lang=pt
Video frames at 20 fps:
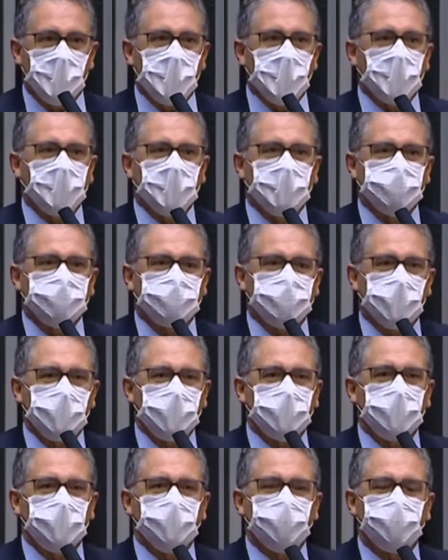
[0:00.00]
Ela
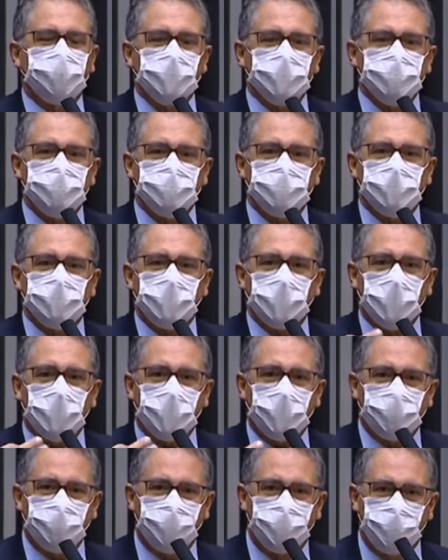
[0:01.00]
tem que
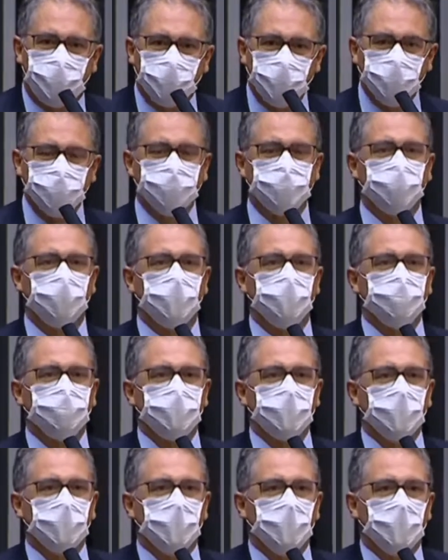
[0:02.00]
investigar a fundo
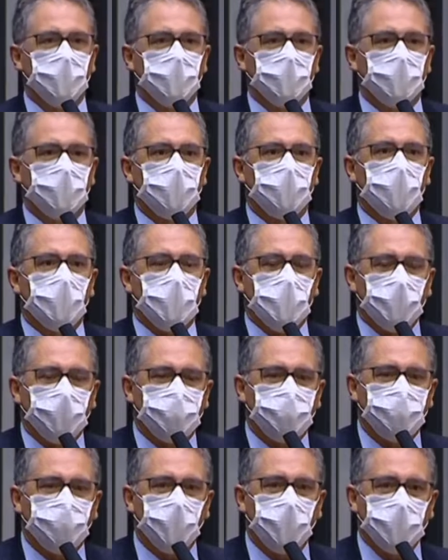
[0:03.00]

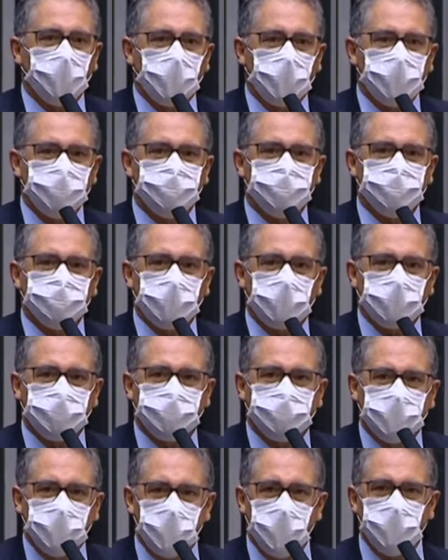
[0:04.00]
qual foi a
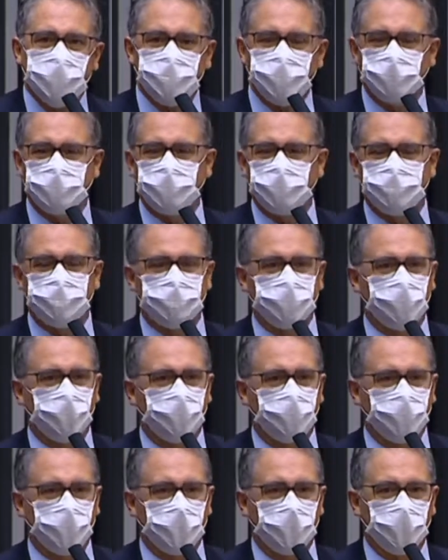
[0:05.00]
estratégia desse
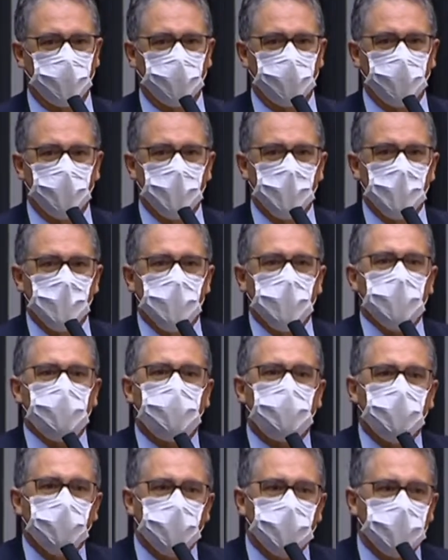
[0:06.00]
governo
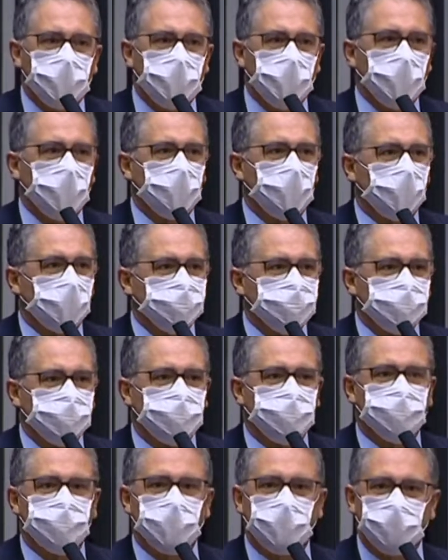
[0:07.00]
e por que nós
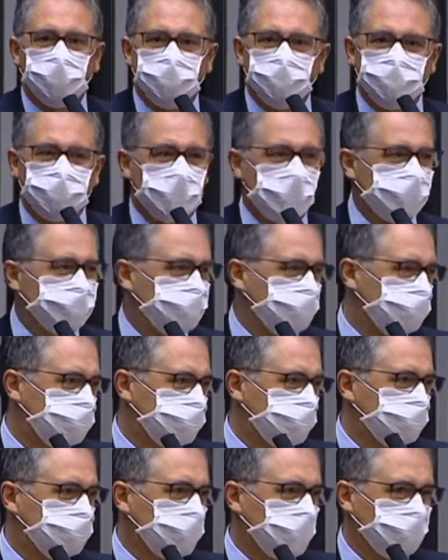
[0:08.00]
estamos
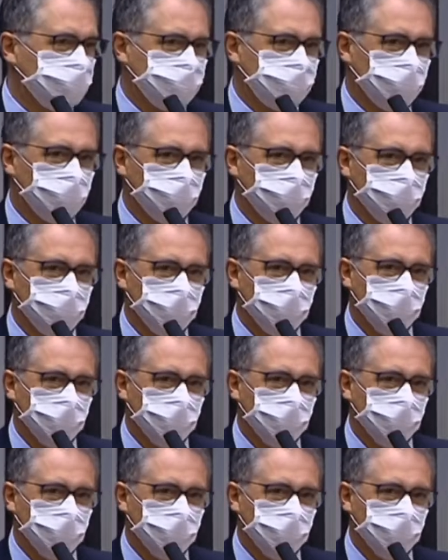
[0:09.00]
nessa situação.